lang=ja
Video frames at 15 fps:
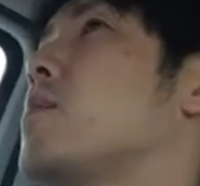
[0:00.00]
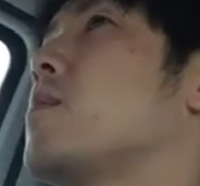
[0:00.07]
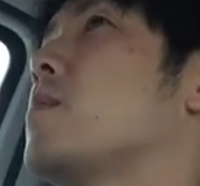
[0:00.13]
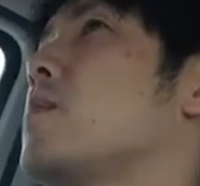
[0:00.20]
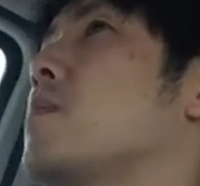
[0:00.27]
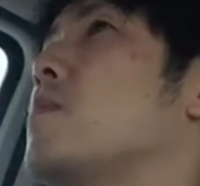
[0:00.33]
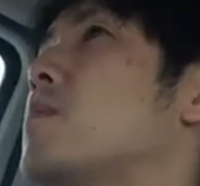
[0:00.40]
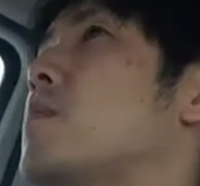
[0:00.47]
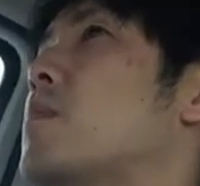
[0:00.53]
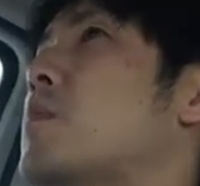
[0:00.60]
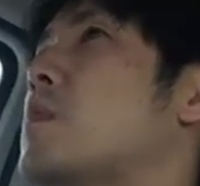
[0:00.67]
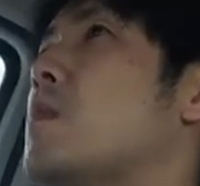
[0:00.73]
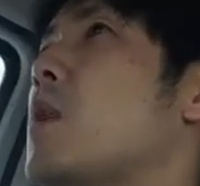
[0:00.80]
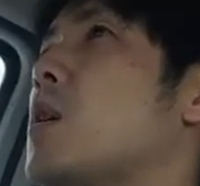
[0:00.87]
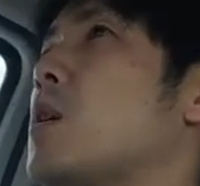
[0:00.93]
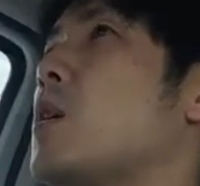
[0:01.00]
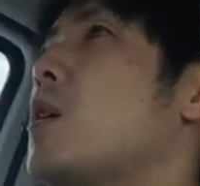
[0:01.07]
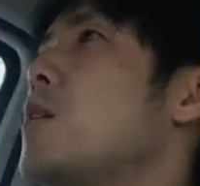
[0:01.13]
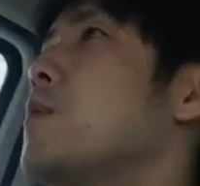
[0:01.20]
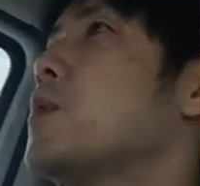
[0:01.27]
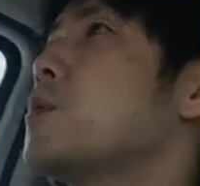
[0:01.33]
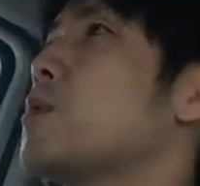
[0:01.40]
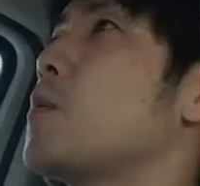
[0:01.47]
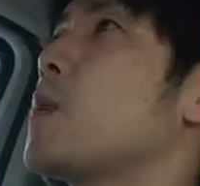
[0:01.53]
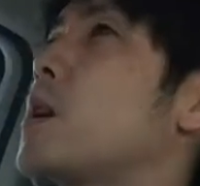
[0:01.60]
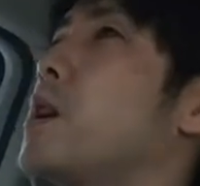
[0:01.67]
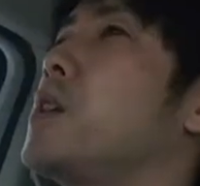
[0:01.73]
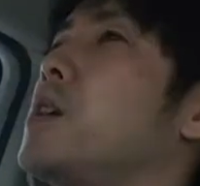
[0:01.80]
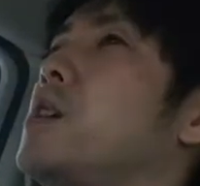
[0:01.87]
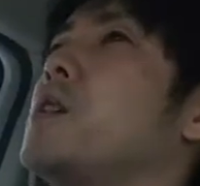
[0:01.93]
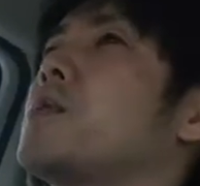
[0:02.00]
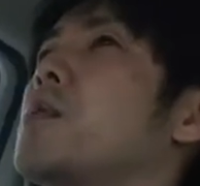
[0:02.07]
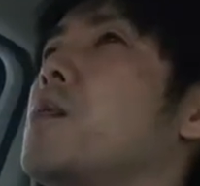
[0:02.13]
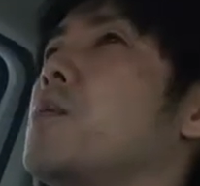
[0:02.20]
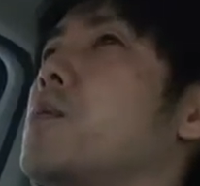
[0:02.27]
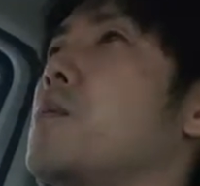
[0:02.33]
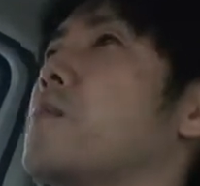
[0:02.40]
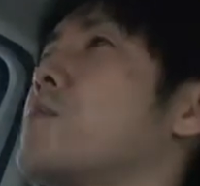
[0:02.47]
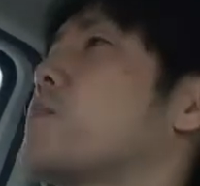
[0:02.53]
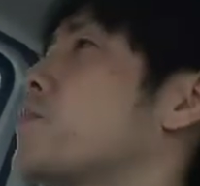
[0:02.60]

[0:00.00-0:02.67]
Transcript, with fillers: うんまあ原因はちょっとわからないんですけど